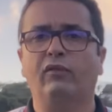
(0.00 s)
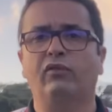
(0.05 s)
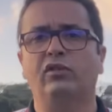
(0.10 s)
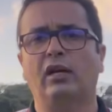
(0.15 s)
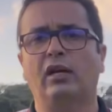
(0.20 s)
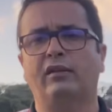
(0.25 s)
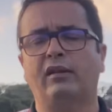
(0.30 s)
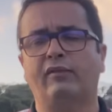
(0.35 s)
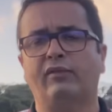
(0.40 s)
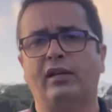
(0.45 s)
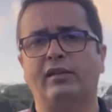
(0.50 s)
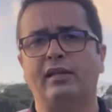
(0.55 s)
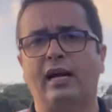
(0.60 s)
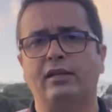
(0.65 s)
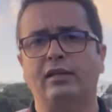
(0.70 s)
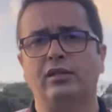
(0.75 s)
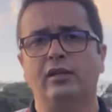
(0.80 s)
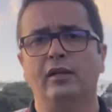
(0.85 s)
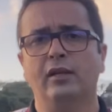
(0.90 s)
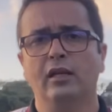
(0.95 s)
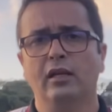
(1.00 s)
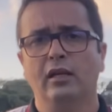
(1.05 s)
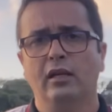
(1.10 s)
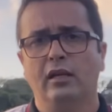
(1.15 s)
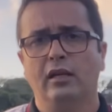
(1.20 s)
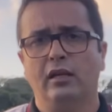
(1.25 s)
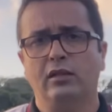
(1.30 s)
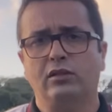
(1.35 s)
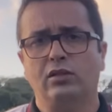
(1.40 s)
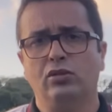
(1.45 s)
Que já, na verdade,
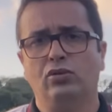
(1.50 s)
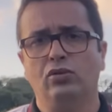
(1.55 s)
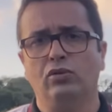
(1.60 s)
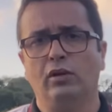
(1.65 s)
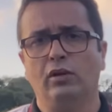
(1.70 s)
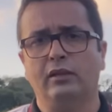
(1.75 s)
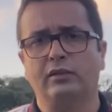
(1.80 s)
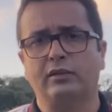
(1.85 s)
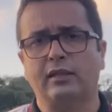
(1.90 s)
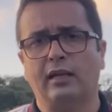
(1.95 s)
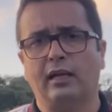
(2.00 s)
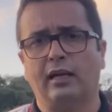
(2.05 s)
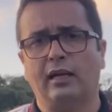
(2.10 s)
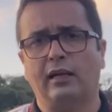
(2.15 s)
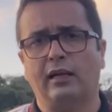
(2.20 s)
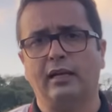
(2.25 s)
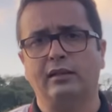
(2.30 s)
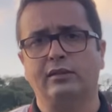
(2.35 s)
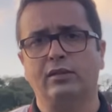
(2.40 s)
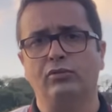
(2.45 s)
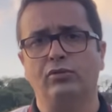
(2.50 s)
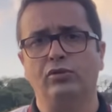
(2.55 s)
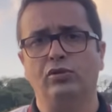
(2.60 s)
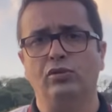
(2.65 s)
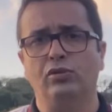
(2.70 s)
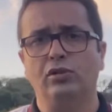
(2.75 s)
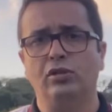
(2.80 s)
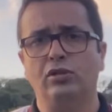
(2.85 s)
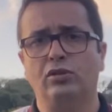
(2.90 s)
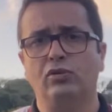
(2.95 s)
esse essa lesão do
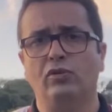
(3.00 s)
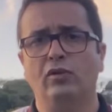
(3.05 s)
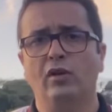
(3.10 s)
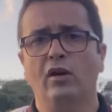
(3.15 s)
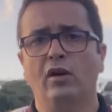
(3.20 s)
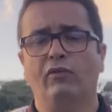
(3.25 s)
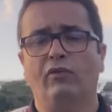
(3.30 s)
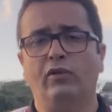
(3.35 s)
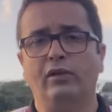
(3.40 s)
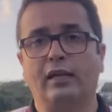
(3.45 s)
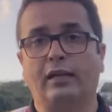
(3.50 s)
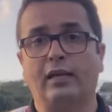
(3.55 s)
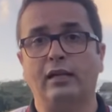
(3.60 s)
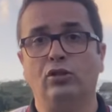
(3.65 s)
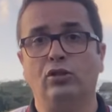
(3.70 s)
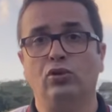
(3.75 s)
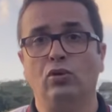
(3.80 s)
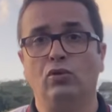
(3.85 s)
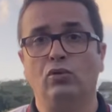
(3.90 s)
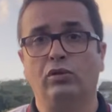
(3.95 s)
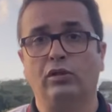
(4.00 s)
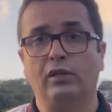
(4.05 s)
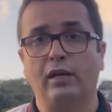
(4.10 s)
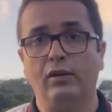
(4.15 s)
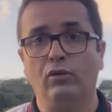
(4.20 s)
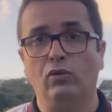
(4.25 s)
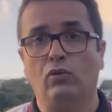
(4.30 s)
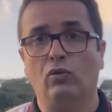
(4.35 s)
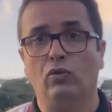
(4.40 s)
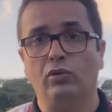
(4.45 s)
Dionísio foi naquele jogo
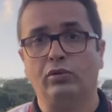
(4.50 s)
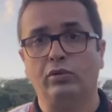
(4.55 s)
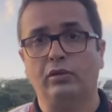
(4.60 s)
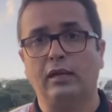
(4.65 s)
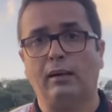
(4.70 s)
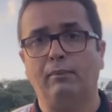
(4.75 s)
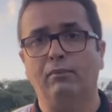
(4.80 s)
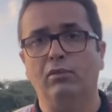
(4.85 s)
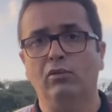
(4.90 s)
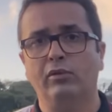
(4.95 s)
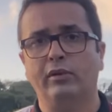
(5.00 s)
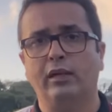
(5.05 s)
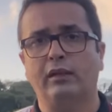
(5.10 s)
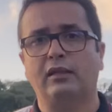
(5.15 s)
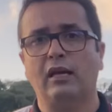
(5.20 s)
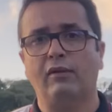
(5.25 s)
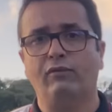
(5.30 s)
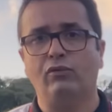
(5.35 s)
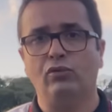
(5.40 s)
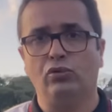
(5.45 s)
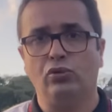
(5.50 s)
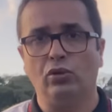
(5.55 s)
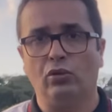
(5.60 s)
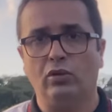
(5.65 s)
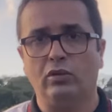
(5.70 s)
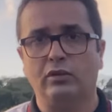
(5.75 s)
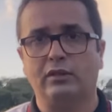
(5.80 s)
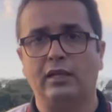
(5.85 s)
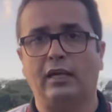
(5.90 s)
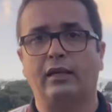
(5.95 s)
treino contra o Itabuna. Teve o
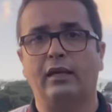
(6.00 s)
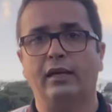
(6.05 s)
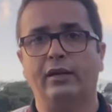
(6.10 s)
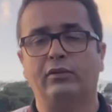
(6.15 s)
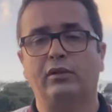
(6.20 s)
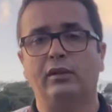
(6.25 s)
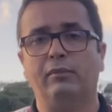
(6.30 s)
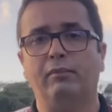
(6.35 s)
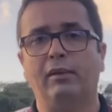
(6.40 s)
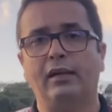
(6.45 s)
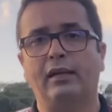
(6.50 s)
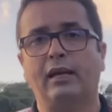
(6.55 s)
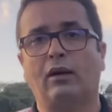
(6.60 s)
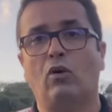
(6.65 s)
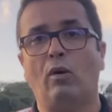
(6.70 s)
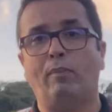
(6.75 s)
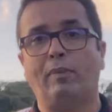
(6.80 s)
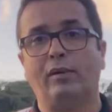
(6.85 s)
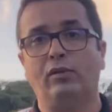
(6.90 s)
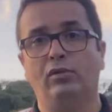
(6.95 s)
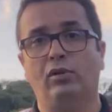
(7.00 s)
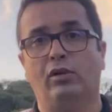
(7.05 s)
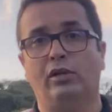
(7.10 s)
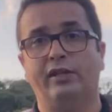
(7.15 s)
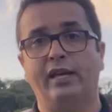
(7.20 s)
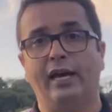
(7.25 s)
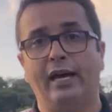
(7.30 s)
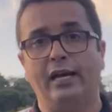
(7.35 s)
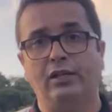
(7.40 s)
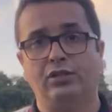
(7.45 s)
John, zagueiro, também na Copa do
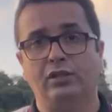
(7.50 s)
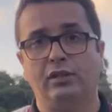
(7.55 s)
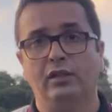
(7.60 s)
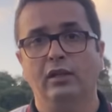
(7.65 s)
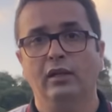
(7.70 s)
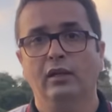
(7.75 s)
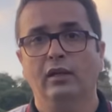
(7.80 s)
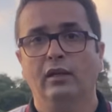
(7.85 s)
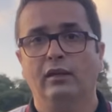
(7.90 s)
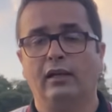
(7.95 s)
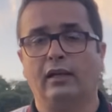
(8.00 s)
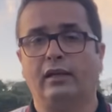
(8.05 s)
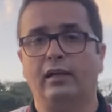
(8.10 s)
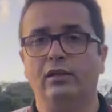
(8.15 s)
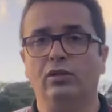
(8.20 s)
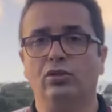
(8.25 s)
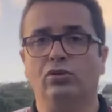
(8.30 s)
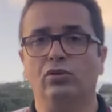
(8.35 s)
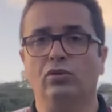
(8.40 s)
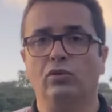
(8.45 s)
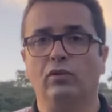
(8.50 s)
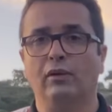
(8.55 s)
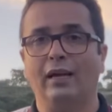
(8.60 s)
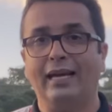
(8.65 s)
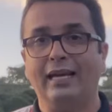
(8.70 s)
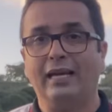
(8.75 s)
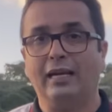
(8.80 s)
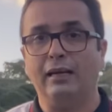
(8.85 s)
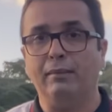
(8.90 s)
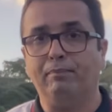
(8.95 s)
Nordeste, naquele jogo lá
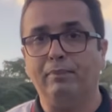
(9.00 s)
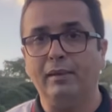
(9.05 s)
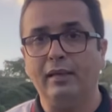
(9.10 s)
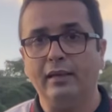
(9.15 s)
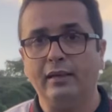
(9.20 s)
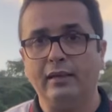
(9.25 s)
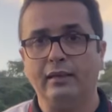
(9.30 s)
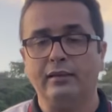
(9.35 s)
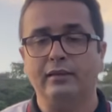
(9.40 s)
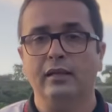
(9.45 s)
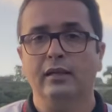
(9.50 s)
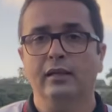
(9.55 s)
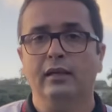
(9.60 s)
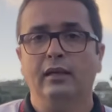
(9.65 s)
em Campinas.